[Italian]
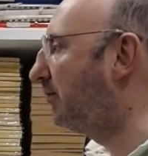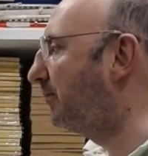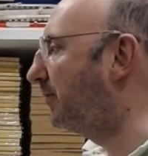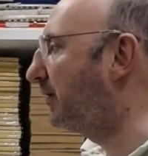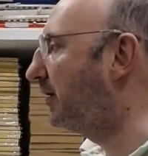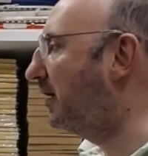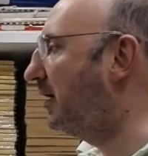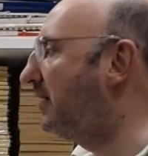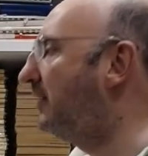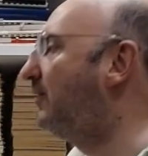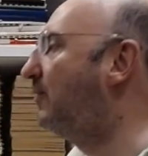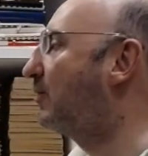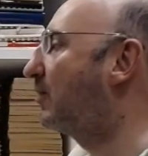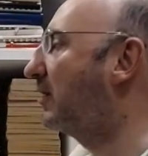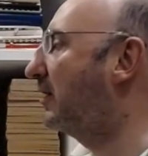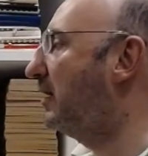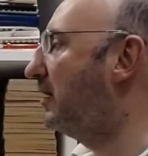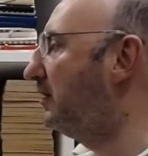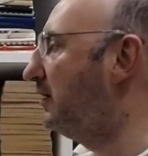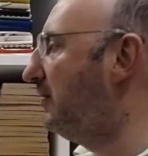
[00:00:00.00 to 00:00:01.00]
Perché gli
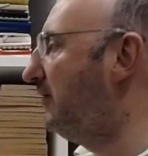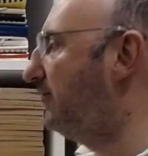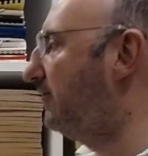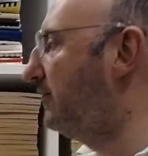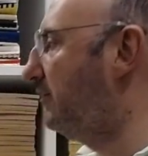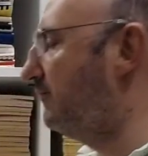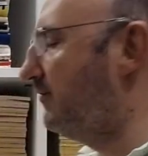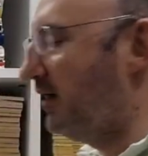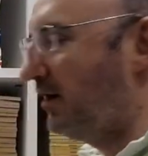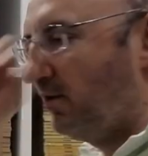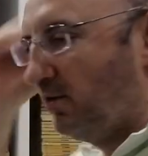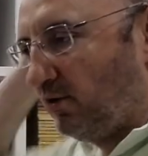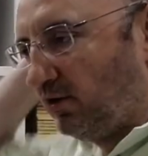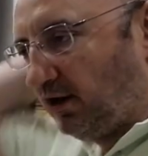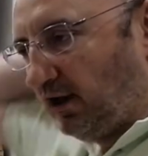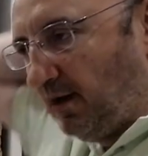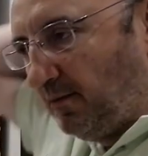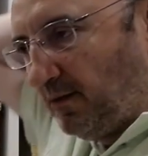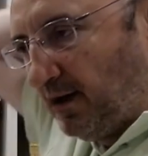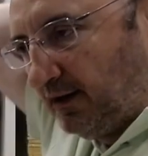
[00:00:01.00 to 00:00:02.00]
orleanisti vengono
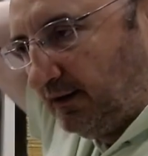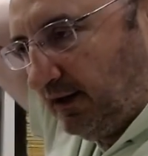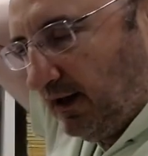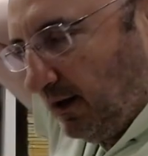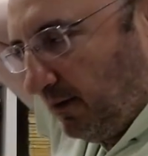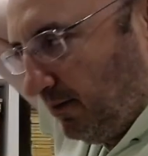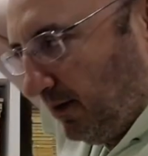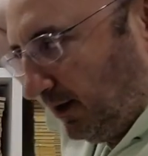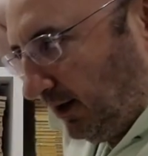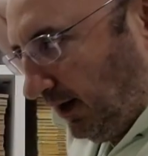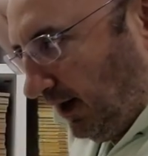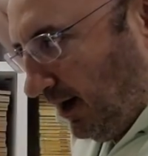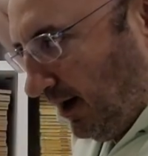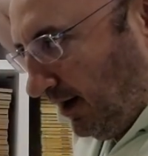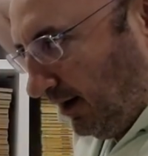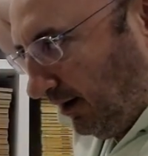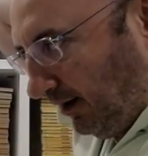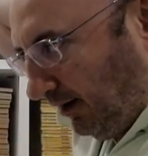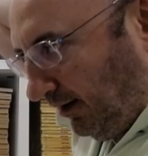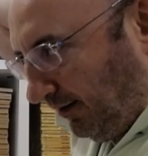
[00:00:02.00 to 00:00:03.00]
chiamati
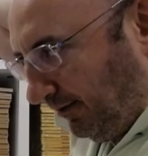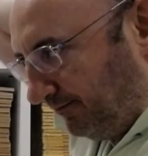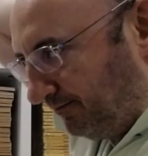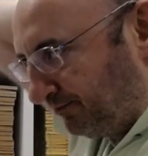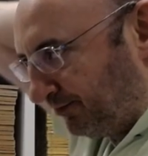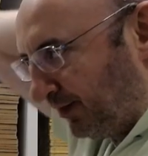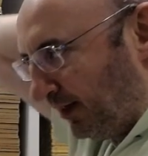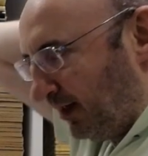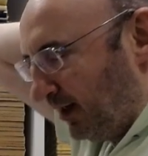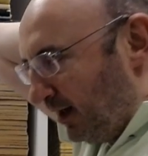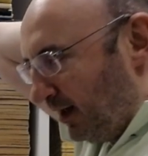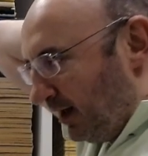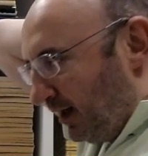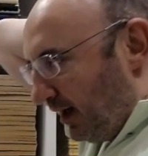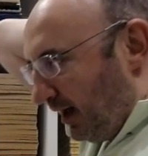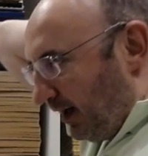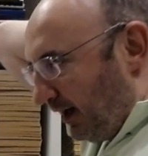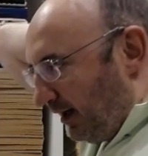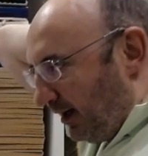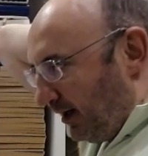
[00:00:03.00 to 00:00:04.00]
armagnacchi?
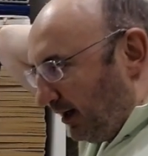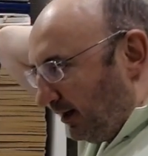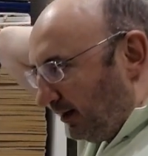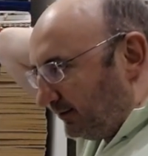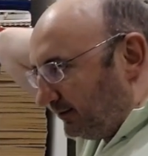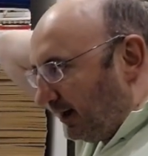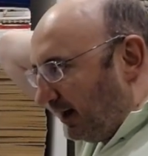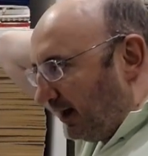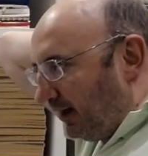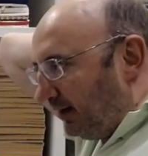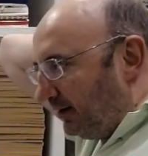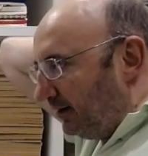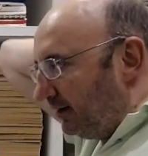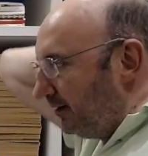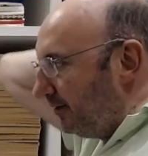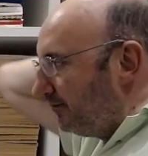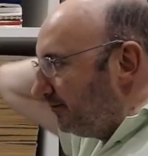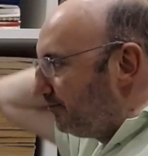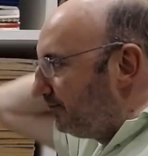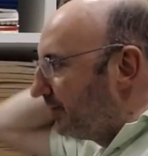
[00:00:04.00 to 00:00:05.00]
Eh,
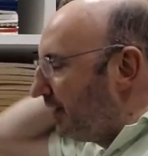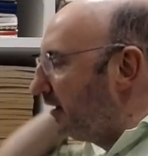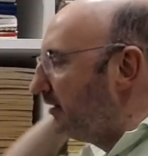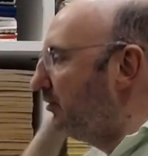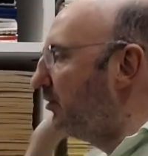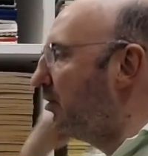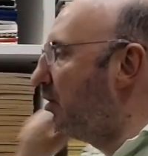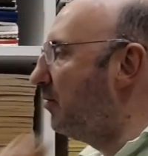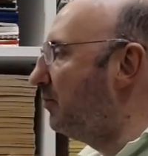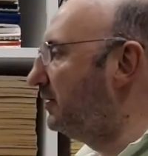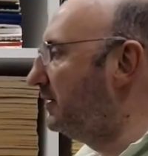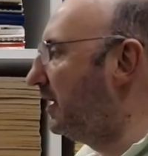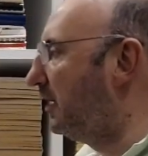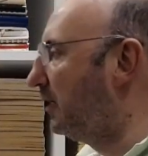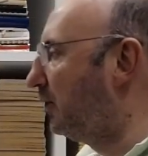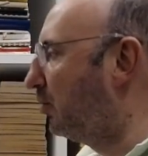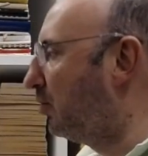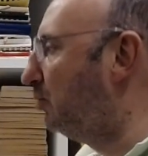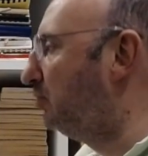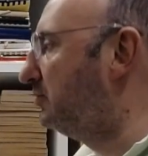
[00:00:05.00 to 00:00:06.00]
dal, dal, nome del
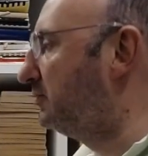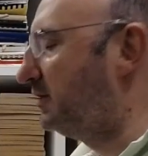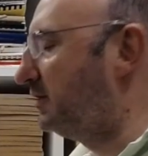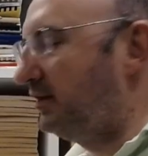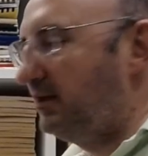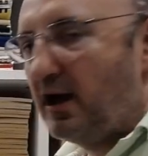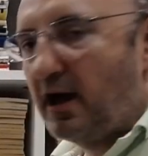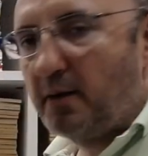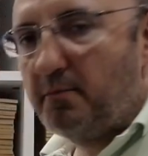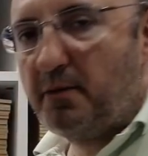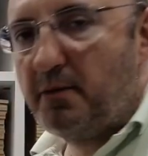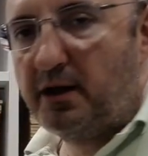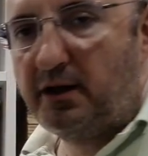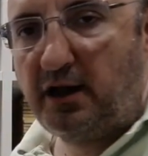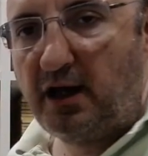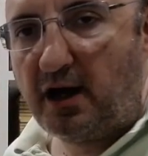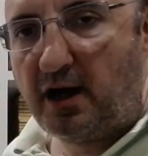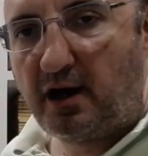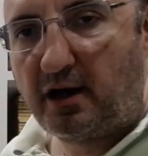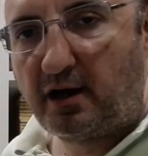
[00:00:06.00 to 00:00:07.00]
conte di
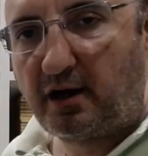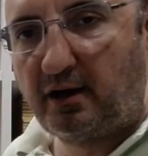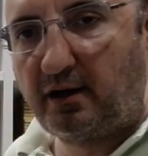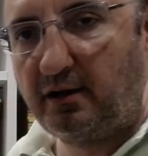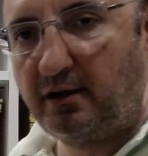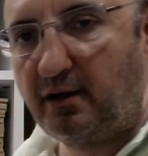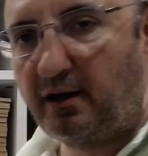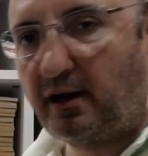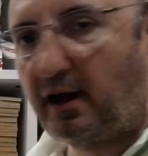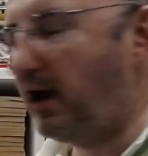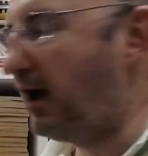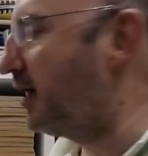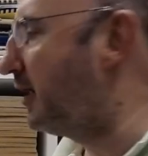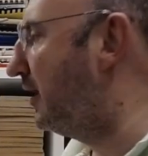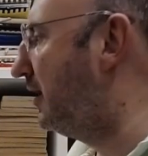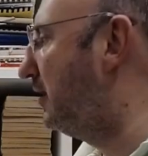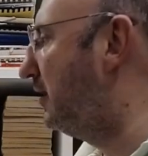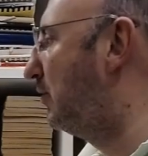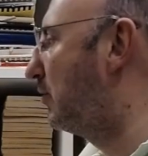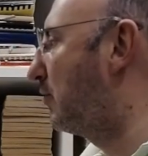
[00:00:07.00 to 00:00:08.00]
Armagnac, che era
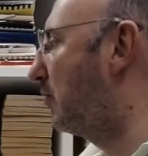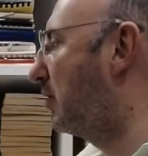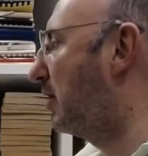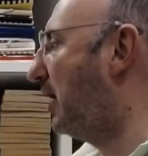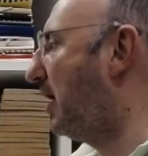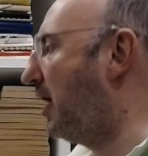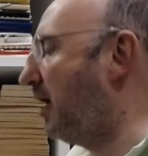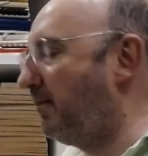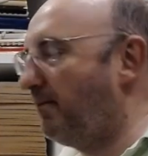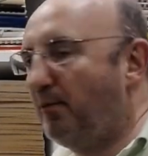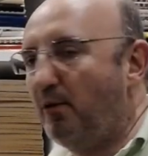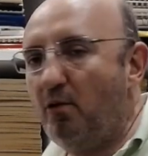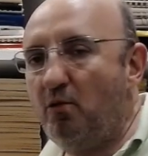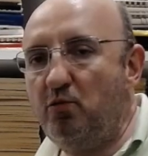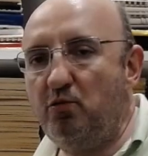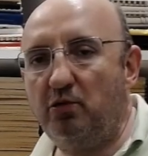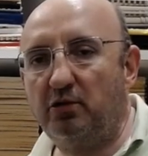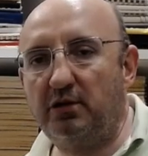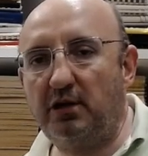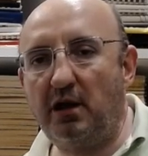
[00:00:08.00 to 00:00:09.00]
il loro capo,
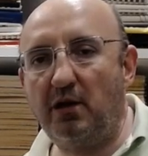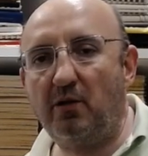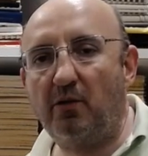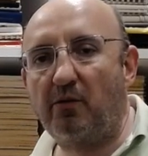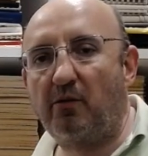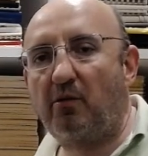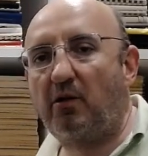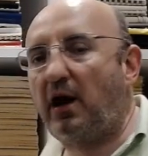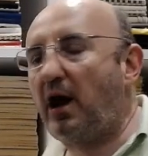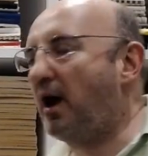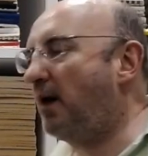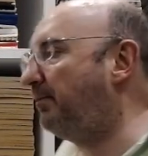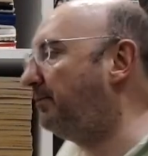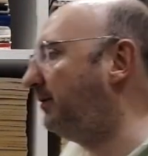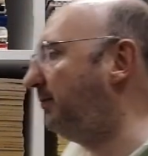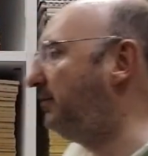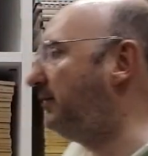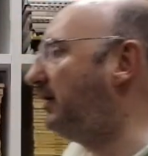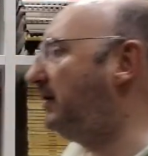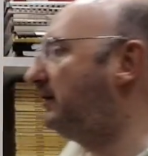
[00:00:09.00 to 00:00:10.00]
uno dei loro capi
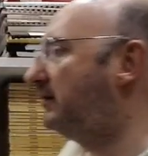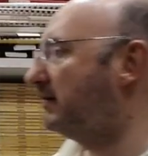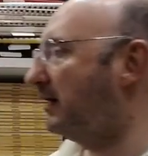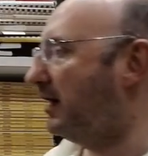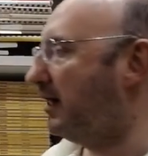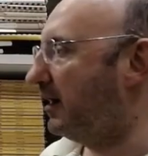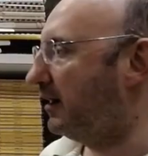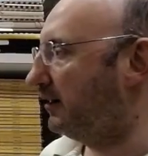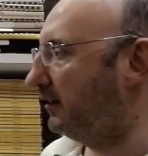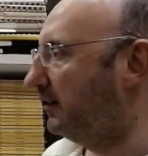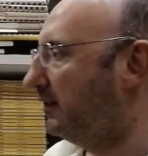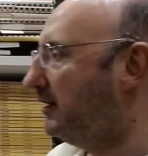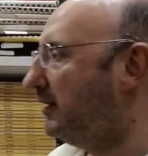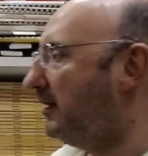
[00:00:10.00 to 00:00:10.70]
militari.